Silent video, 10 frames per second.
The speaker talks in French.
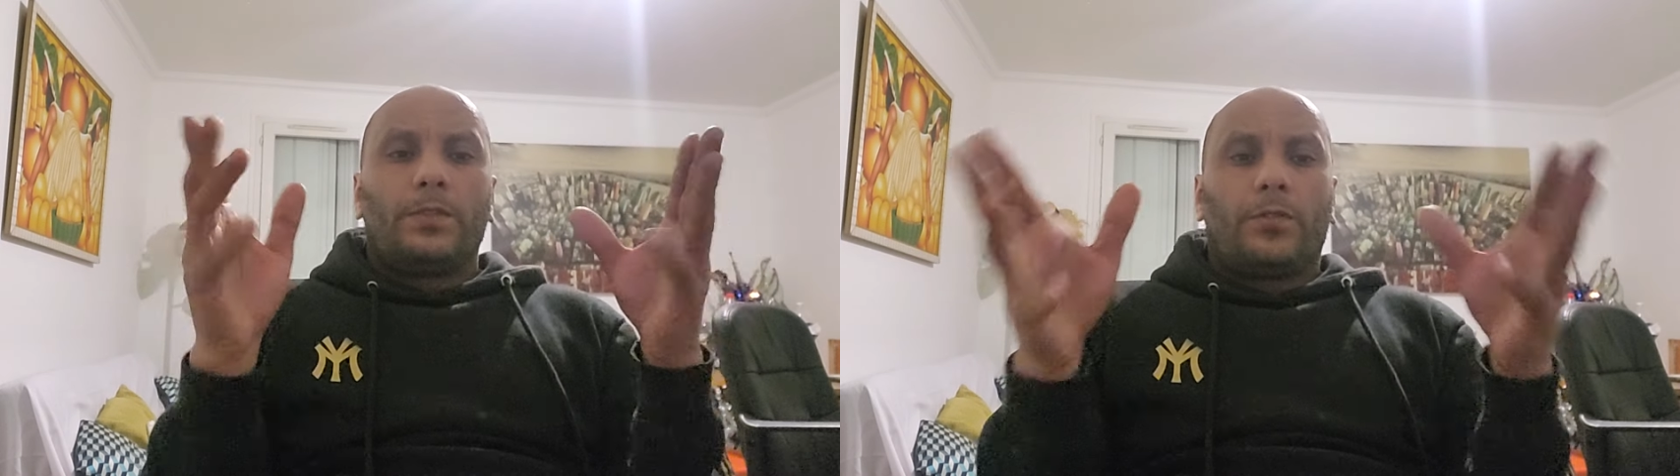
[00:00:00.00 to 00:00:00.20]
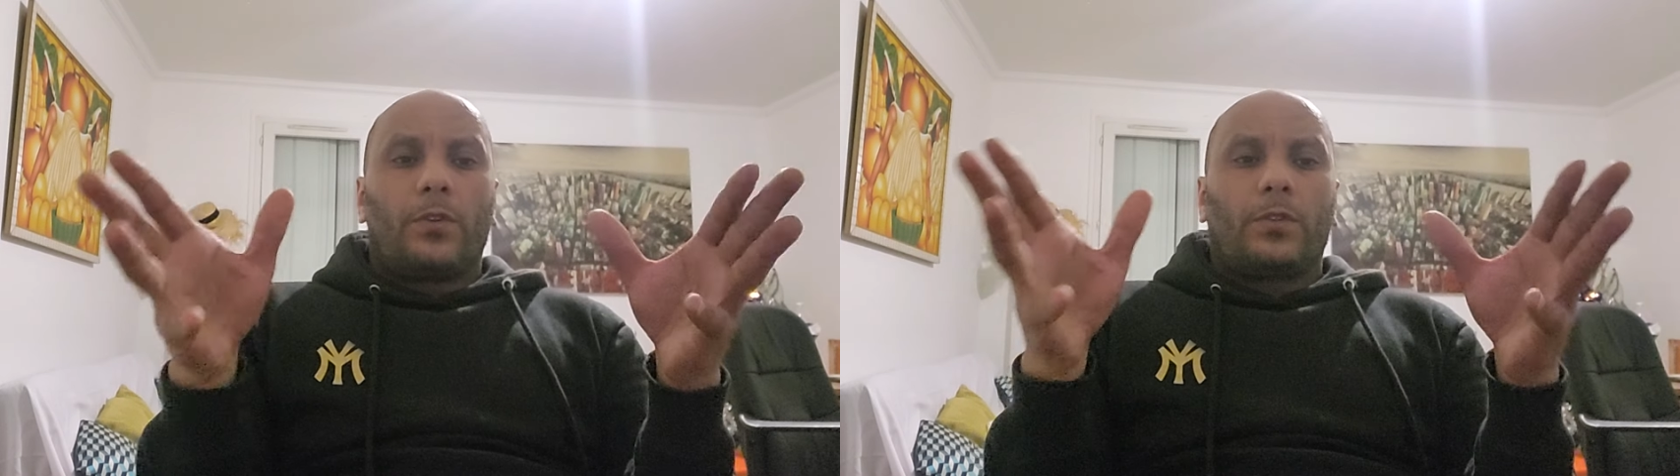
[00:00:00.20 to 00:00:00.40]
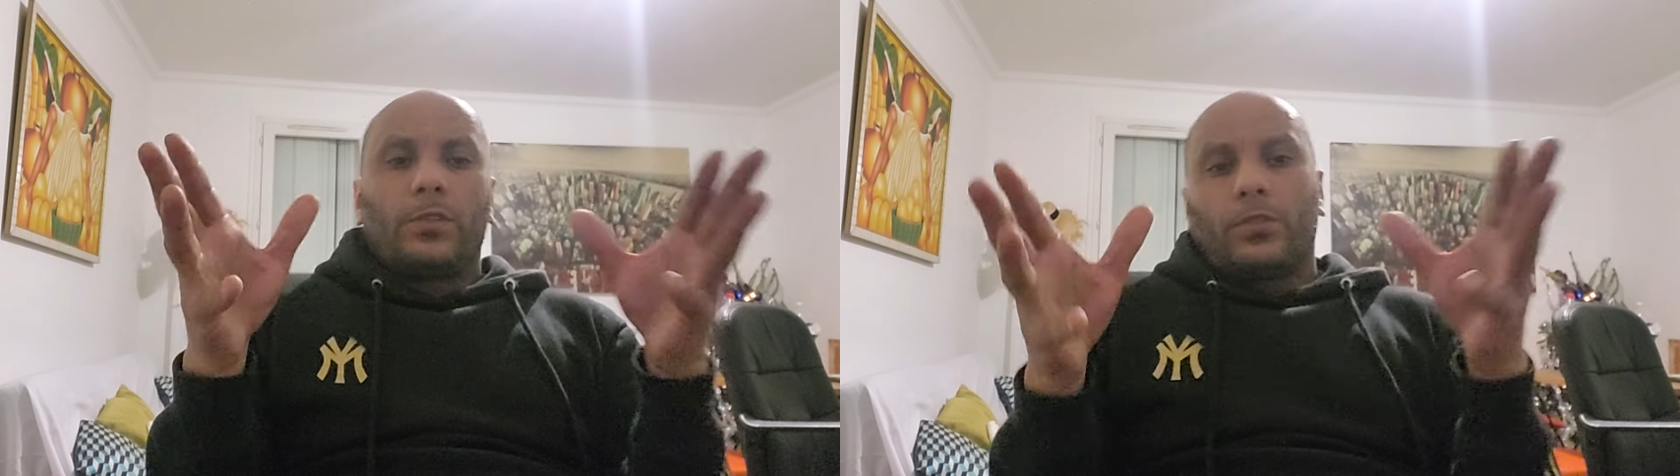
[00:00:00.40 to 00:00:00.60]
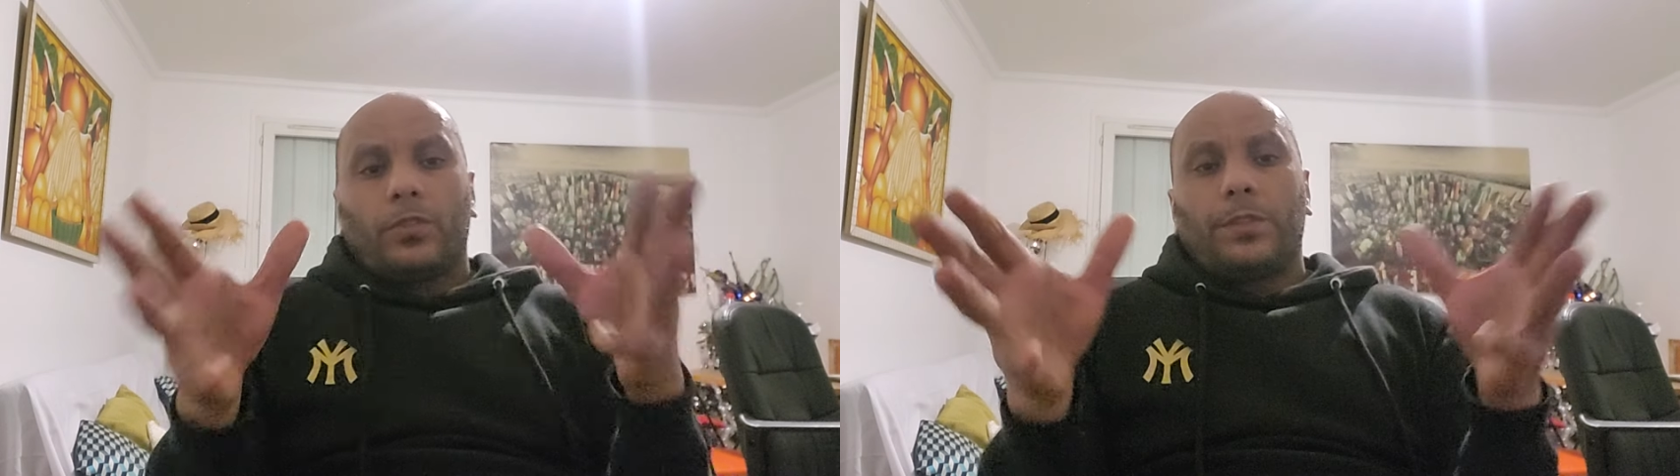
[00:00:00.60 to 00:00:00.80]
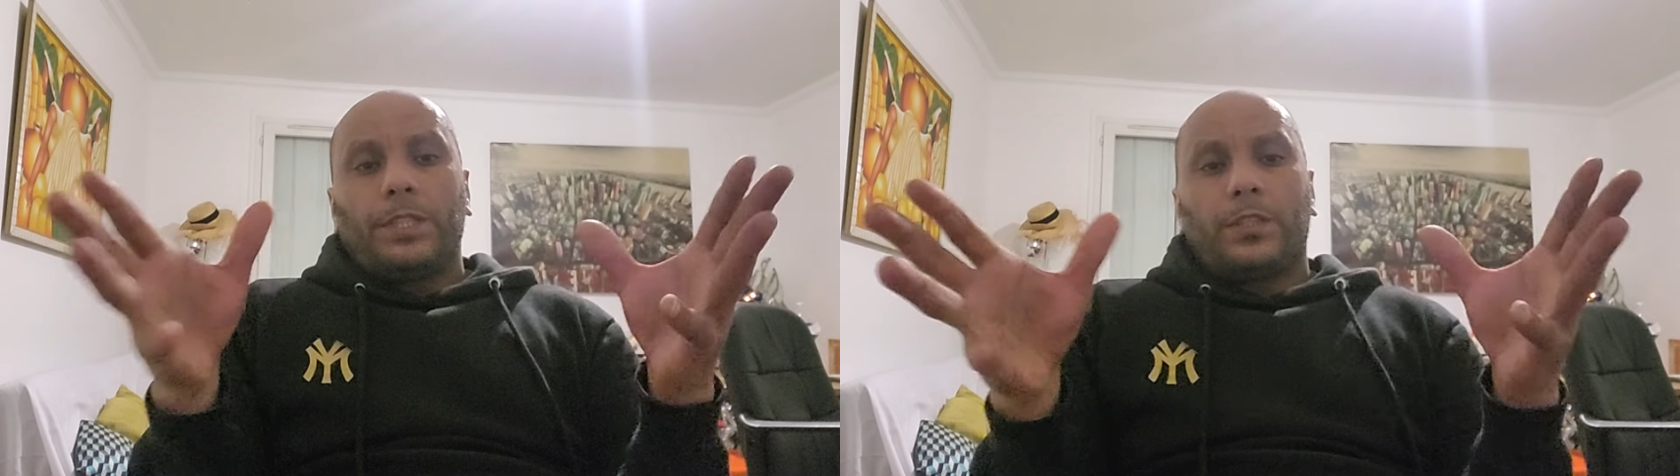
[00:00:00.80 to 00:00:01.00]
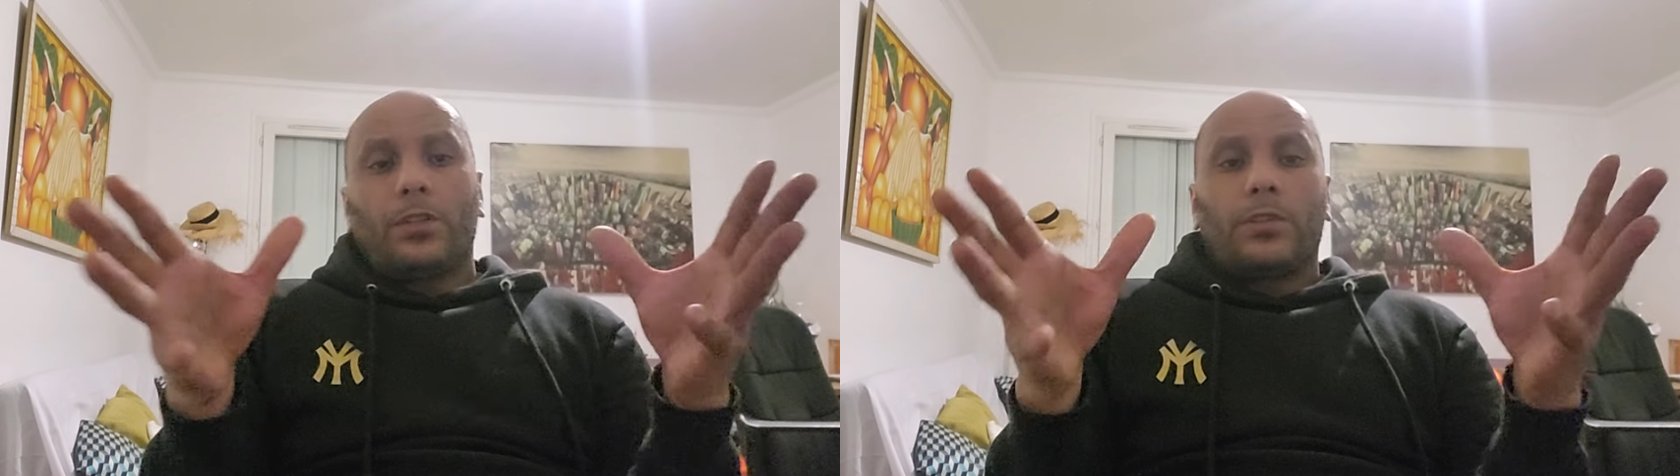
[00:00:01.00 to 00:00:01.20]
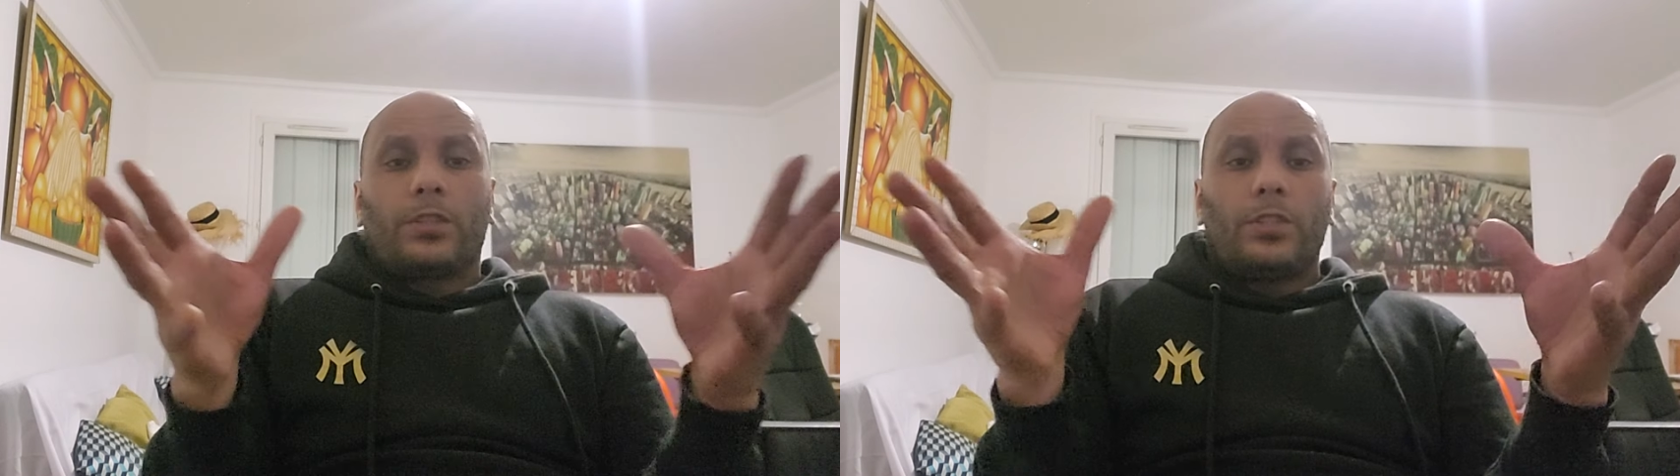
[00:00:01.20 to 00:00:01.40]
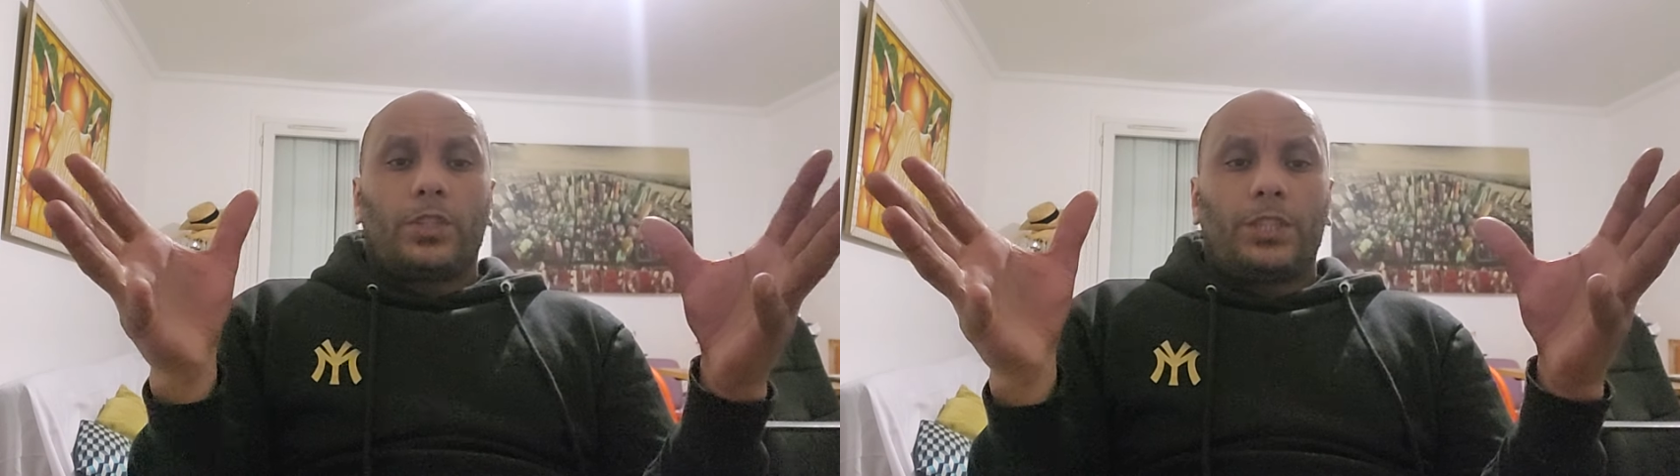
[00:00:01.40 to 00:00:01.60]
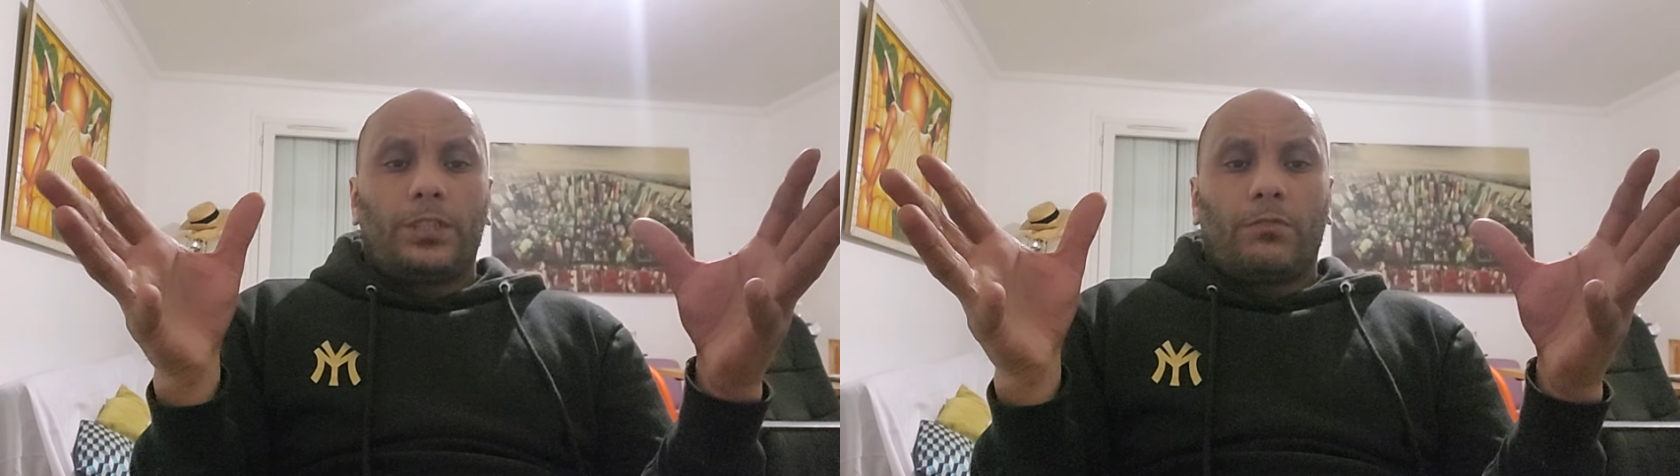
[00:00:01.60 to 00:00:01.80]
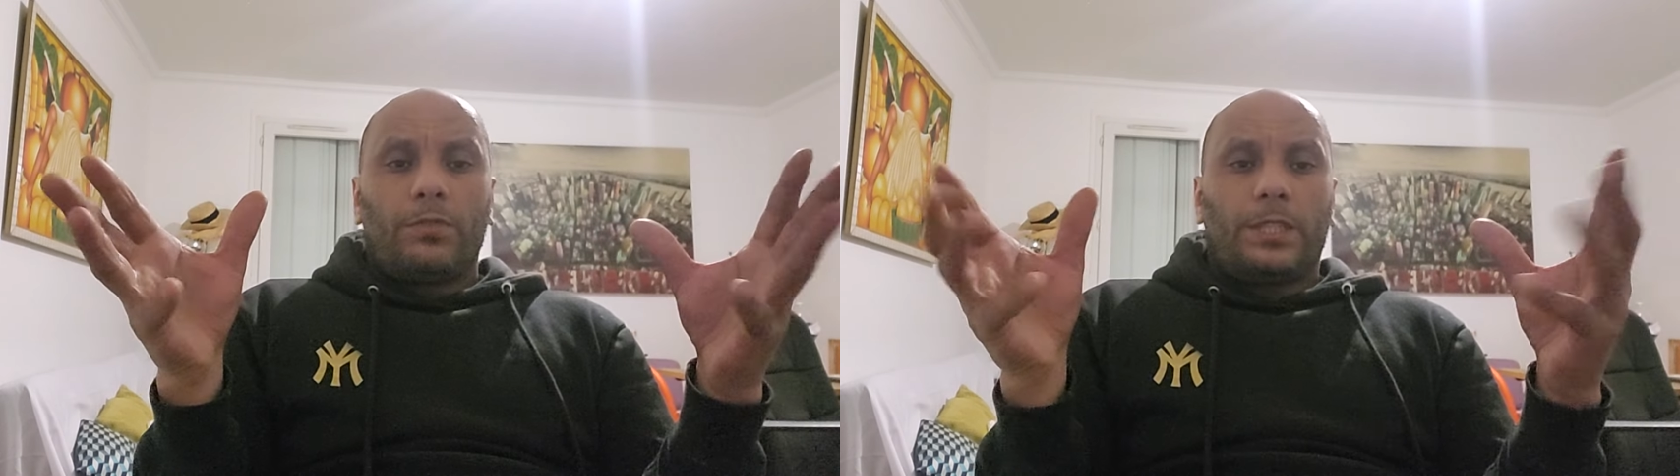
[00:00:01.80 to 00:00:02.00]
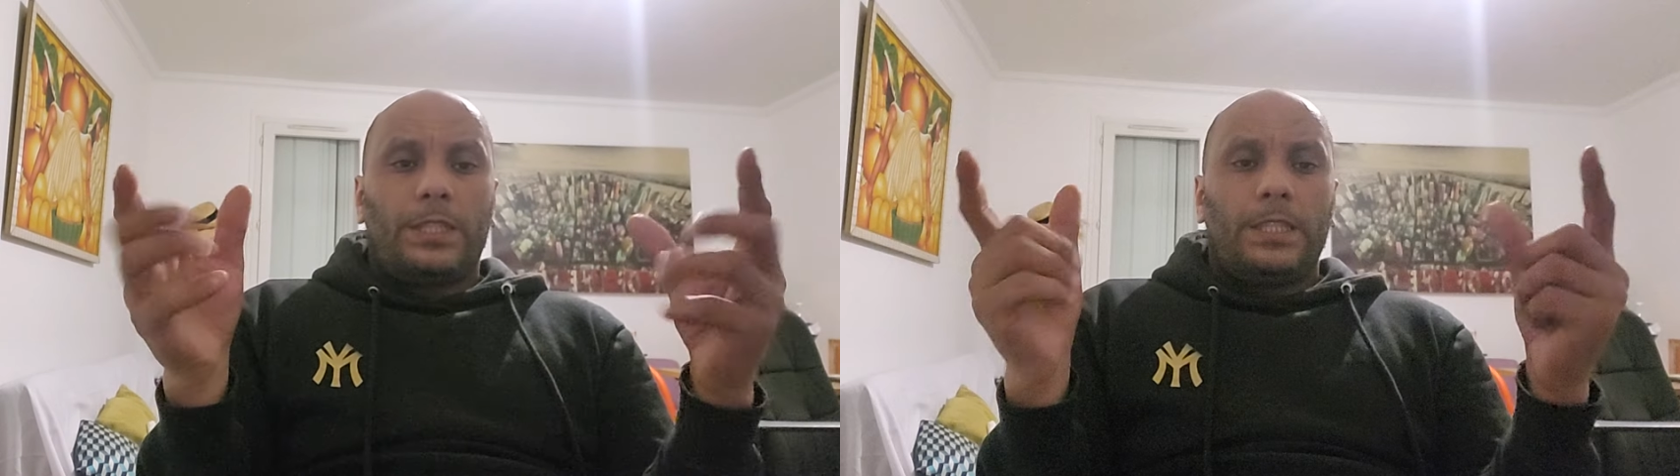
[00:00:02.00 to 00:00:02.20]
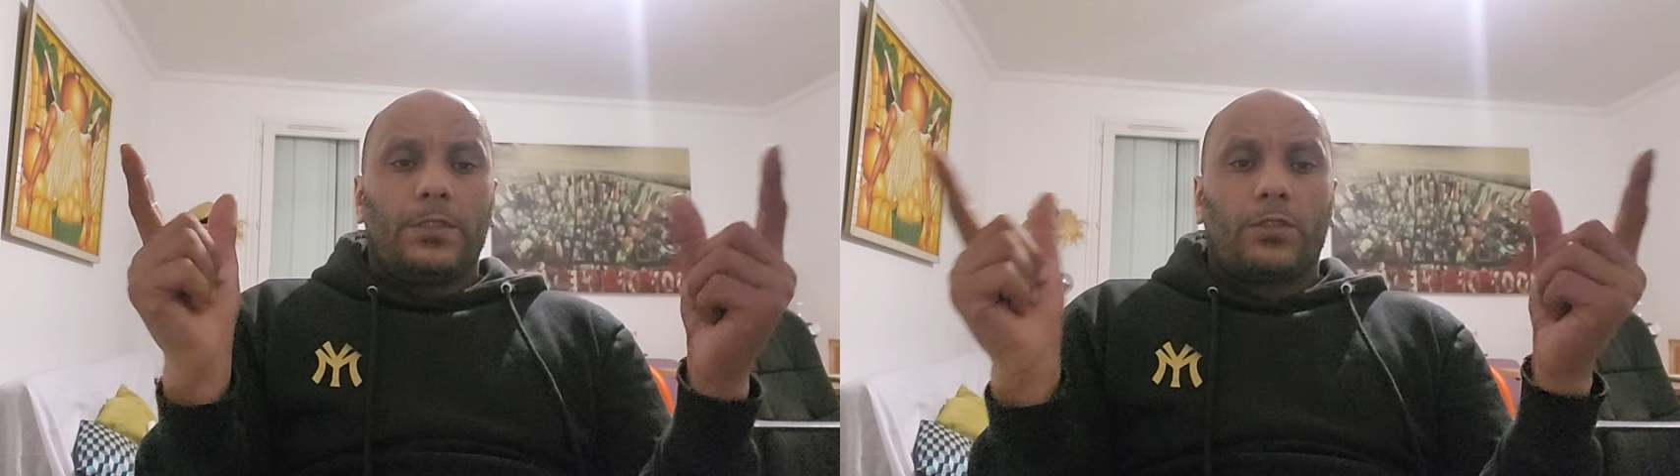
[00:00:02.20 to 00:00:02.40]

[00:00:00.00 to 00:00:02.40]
Donc sur TikTok, j'y suis aussi.